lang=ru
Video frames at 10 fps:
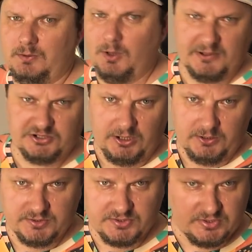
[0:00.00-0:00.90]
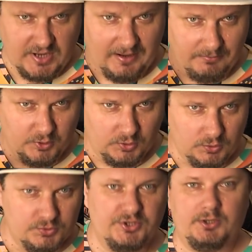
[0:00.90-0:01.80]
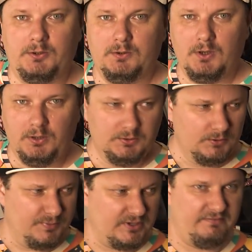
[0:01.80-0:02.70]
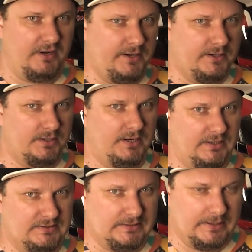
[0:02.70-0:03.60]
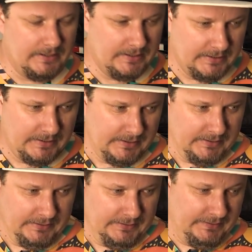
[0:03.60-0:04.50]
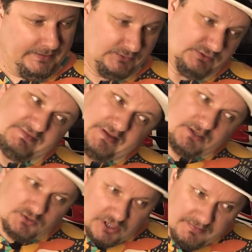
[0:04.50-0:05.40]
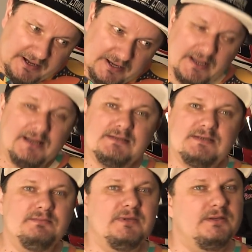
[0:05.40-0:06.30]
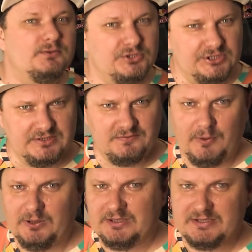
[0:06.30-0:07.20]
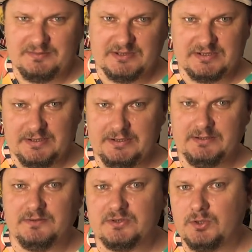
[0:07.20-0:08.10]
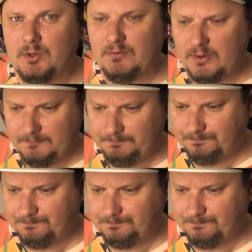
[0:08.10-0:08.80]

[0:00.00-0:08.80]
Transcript: Но, пожалуй, самую лузерную гонку провели хасы. И тут, наверное, уже американцам надо учить вполне себе сликовое слово